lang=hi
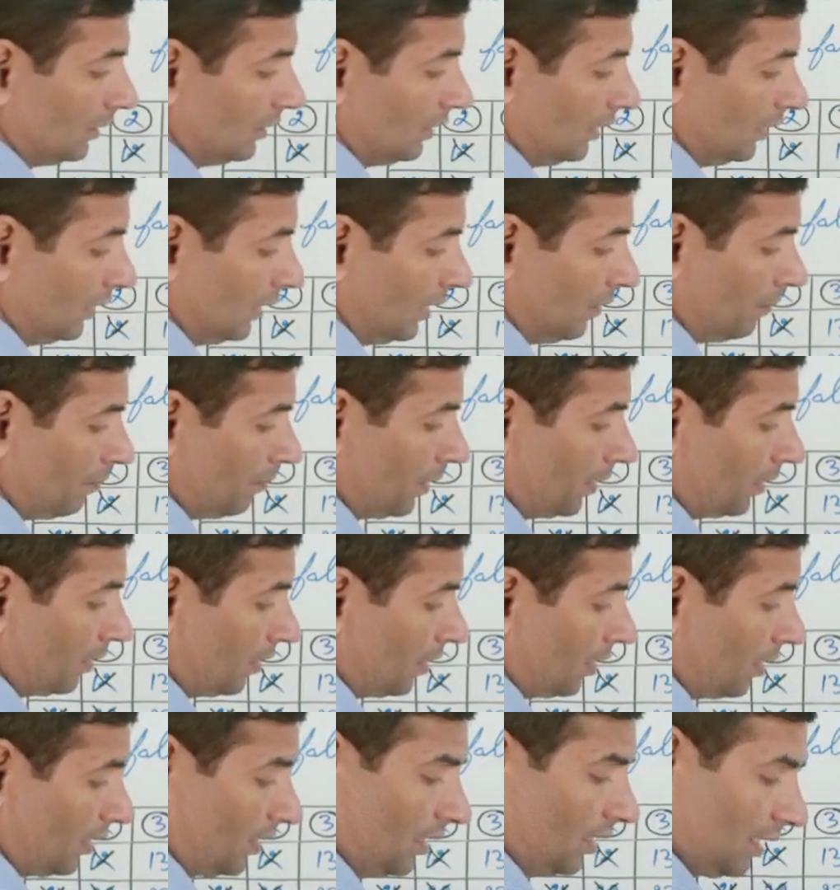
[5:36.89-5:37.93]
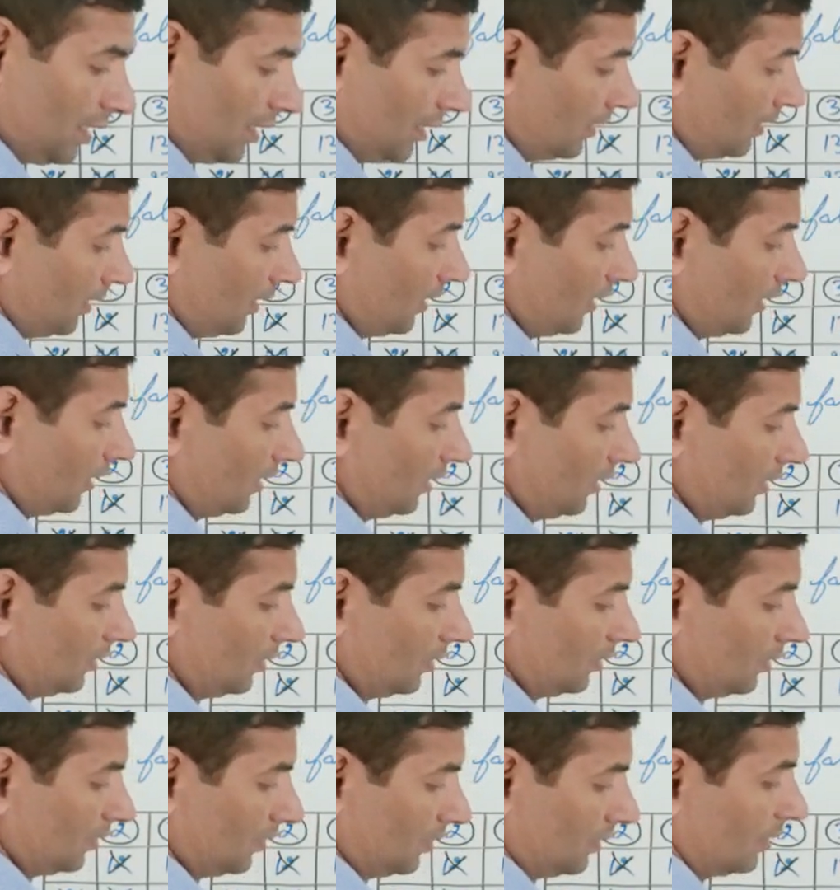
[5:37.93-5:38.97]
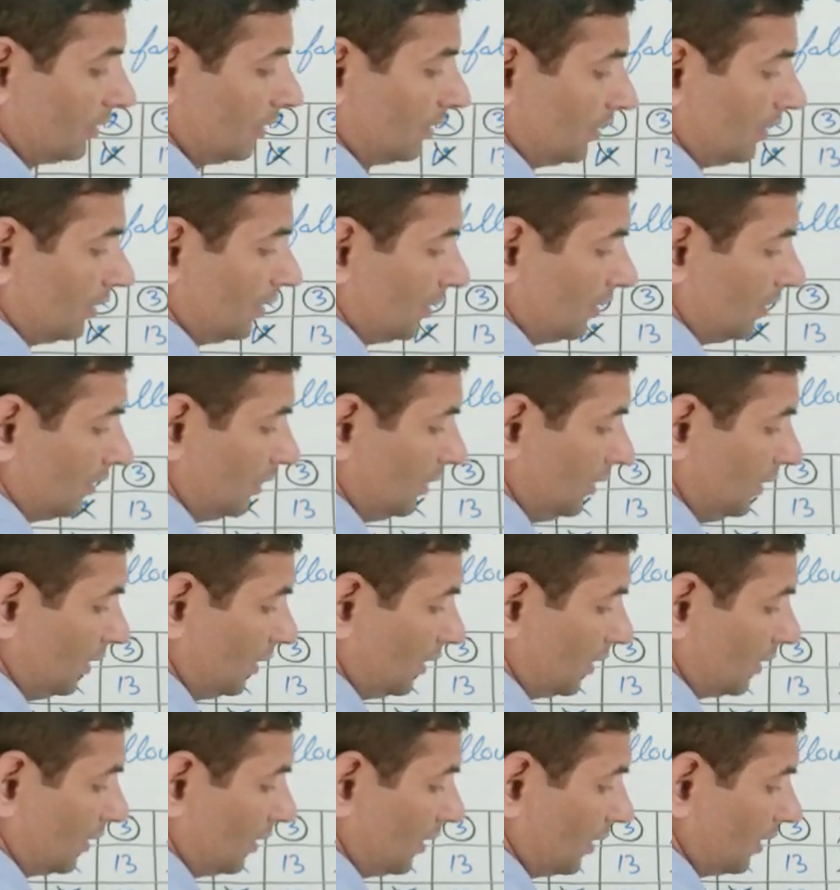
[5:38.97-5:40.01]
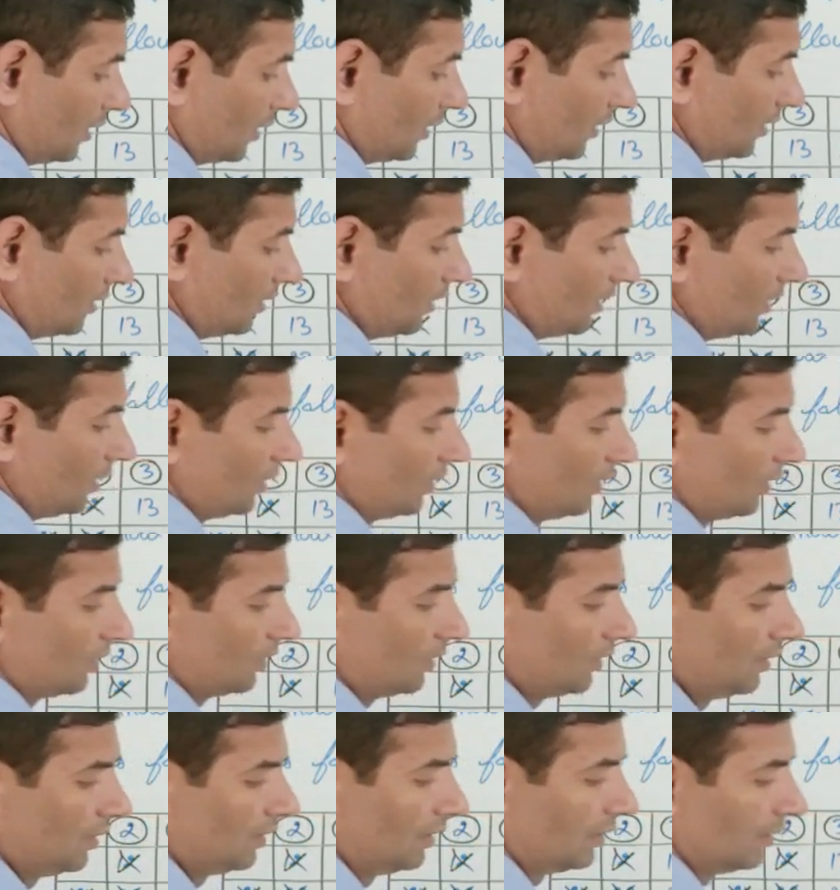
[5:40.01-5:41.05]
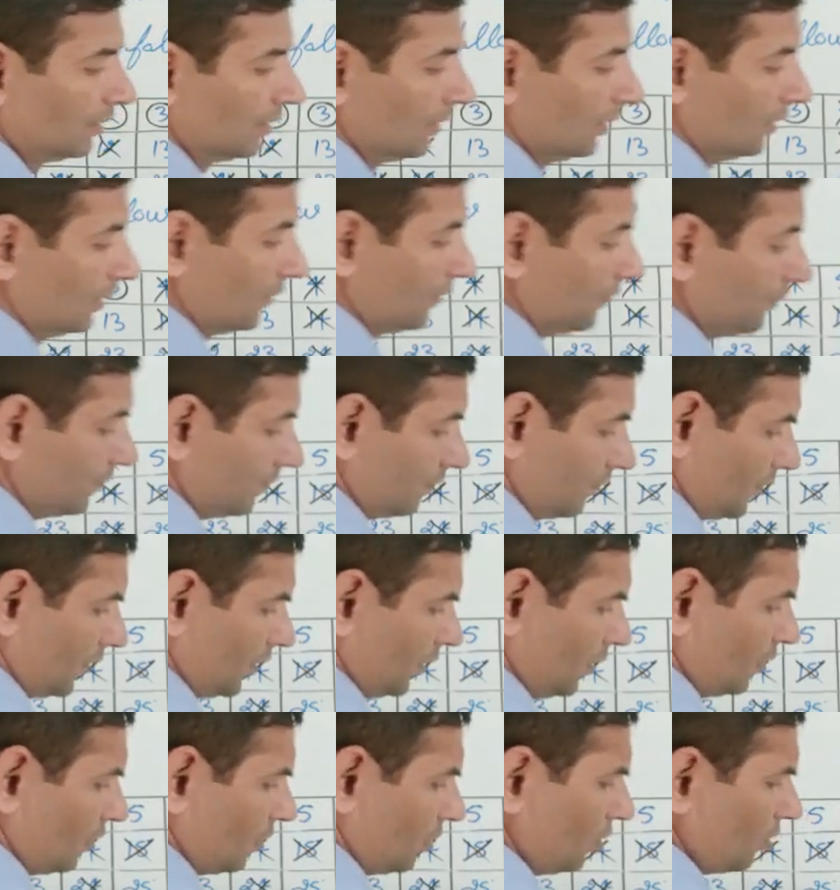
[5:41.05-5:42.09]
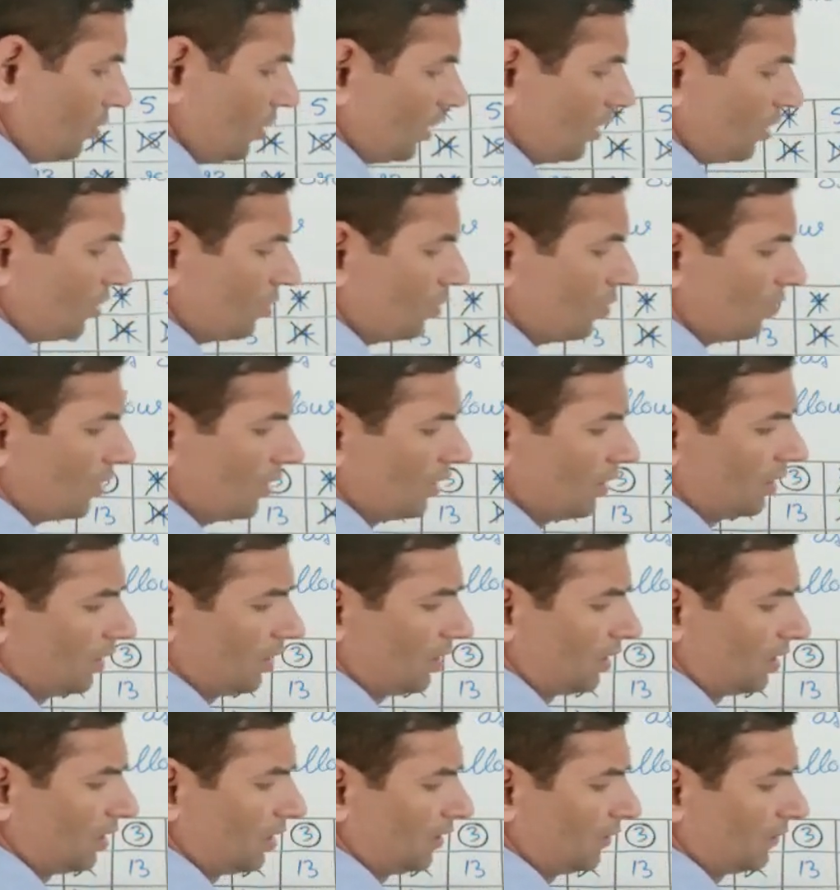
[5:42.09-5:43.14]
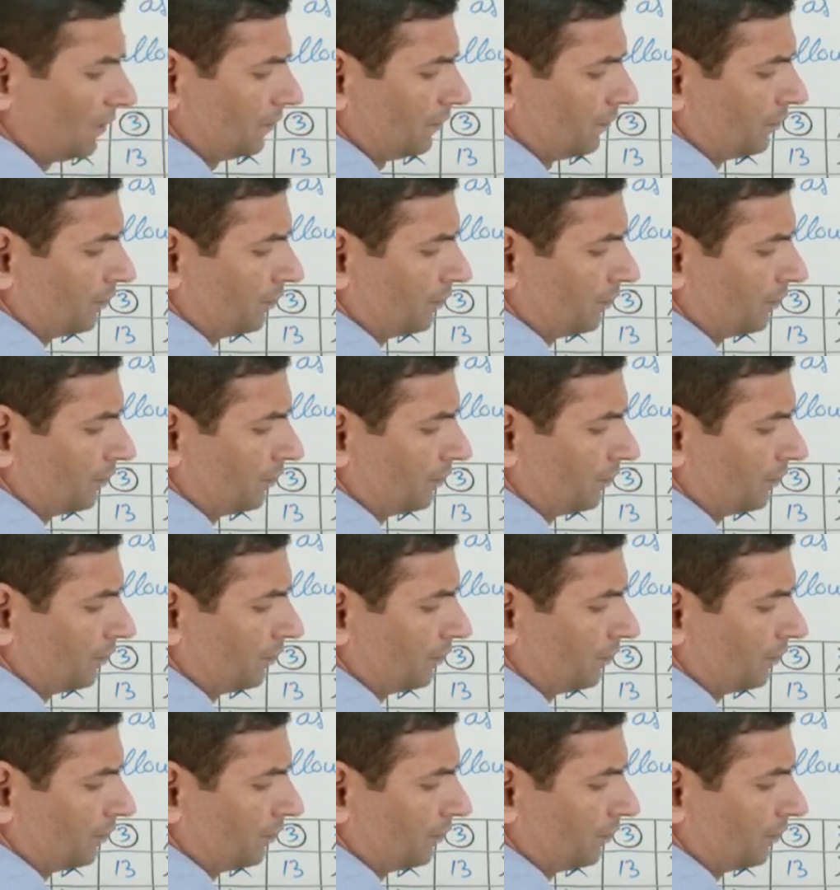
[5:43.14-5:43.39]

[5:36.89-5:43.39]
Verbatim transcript: ठीक है पंद्रह ये कट जाएगा ये कट जाएगा किससे तीन से इसको ज़रा जोड़ के देखना